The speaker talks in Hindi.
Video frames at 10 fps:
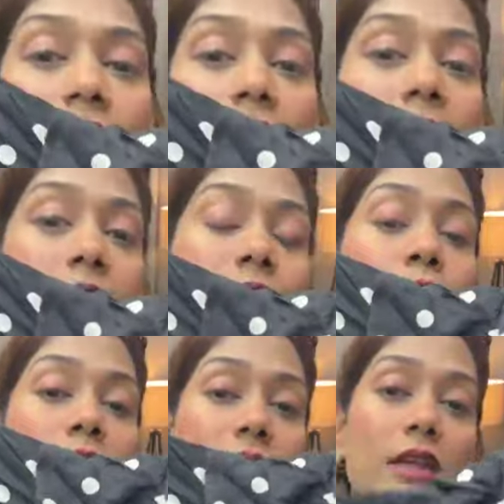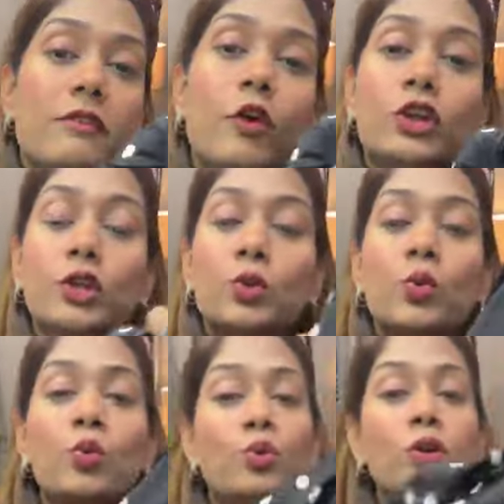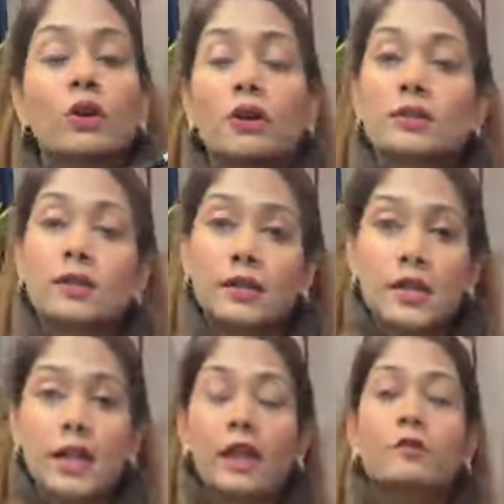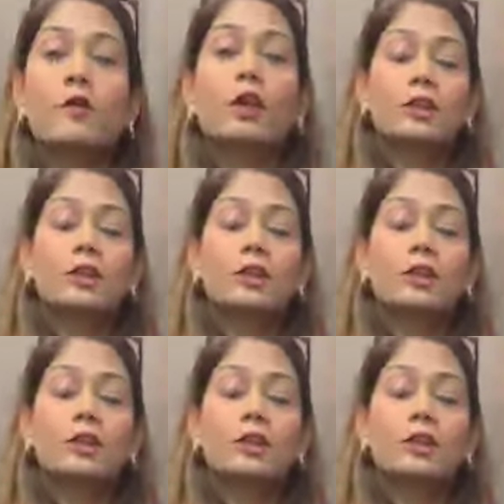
थर्टी एट फोर्टी फोर्टी टू थर्टी एट